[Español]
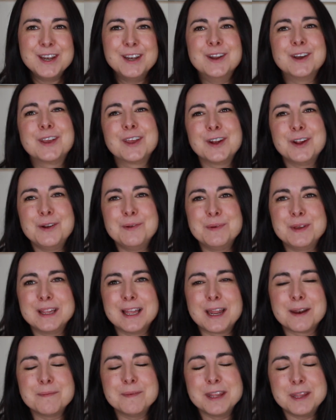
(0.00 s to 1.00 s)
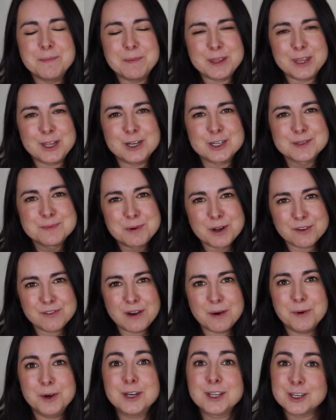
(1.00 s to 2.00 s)
no quiero olvidarme de pediros por
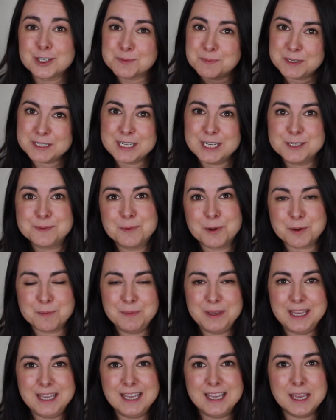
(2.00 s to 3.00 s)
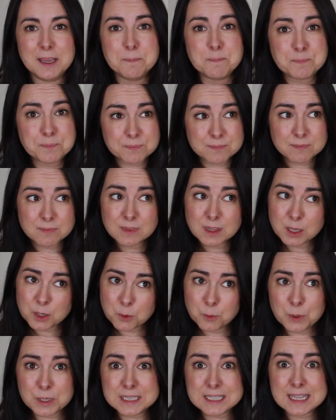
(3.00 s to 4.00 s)
favor que os pasáis por mi
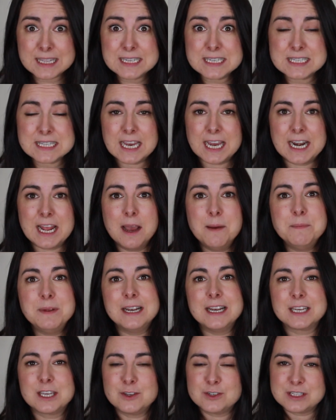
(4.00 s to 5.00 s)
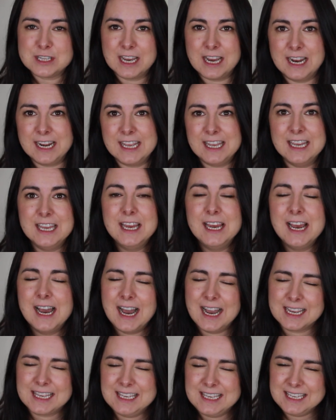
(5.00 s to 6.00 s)
cuenta de Instagram en la que os dejaré
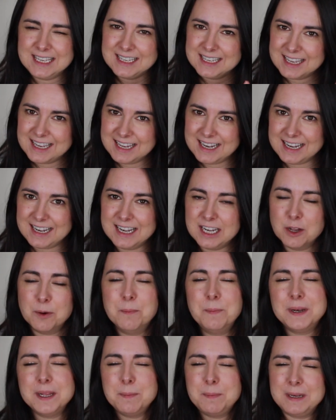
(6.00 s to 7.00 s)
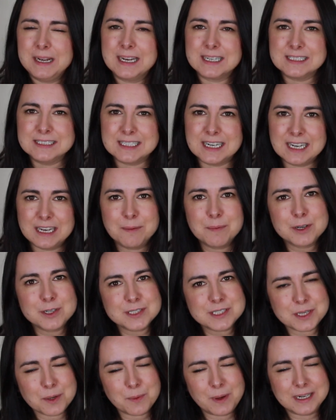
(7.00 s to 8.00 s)
aquí el nombre, Pilar Entre
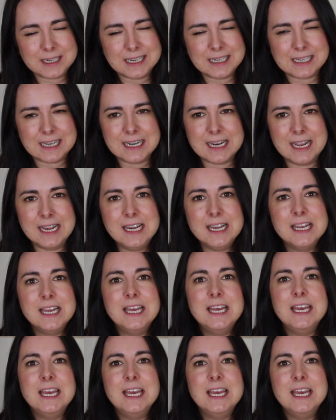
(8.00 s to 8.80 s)
Libros, igual que el canal,